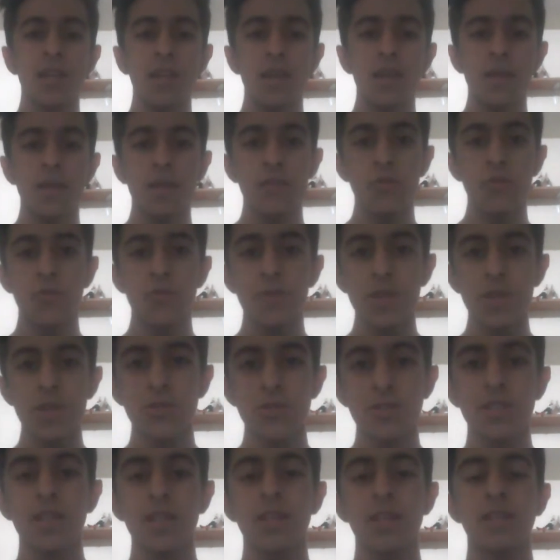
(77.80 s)
Número
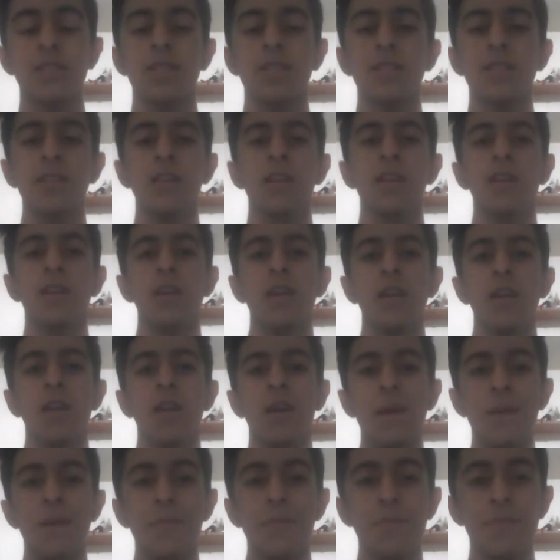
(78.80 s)
6.
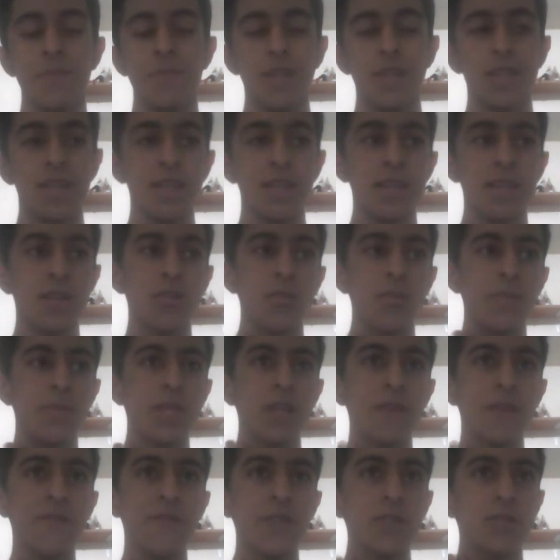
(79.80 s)
Mi comida
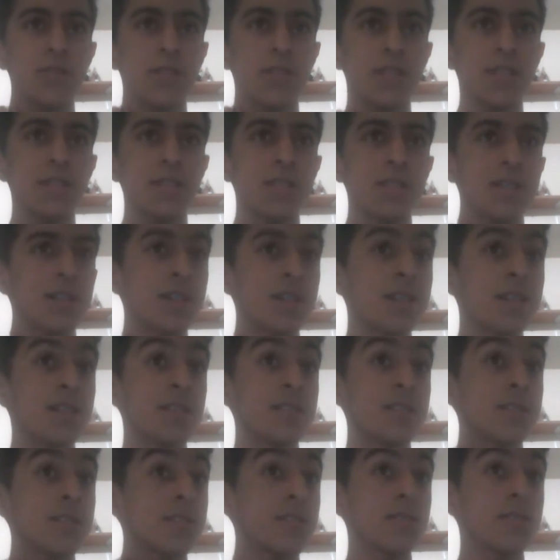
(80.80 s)
favorita, si
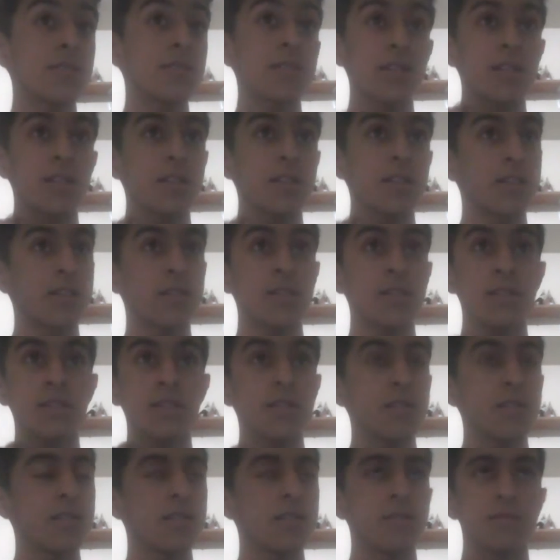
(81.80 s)
tengo que
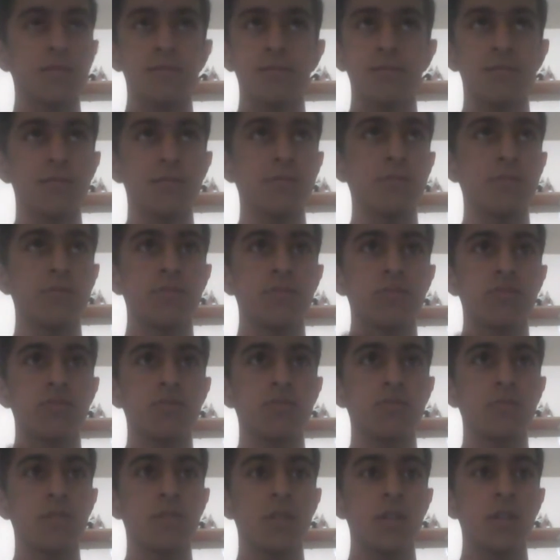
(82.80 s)
elegir, uf,
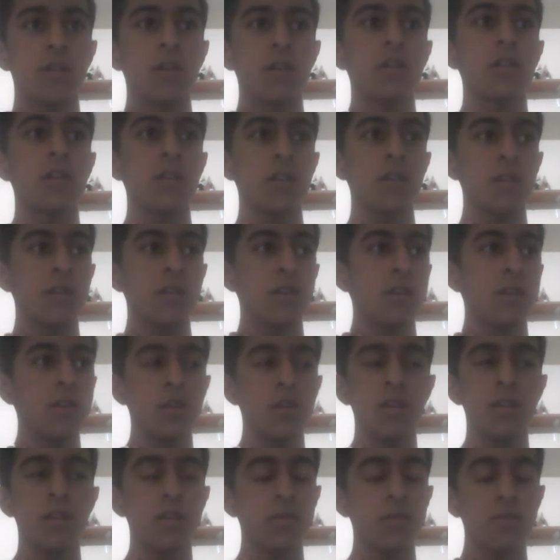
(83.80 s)
eh,
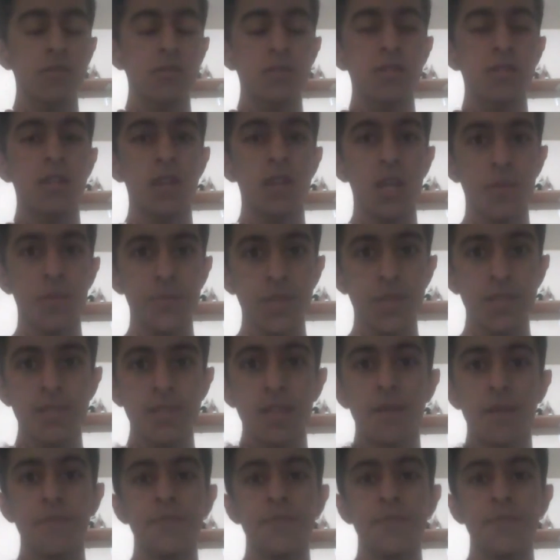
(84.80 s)
elijo entre la pizza.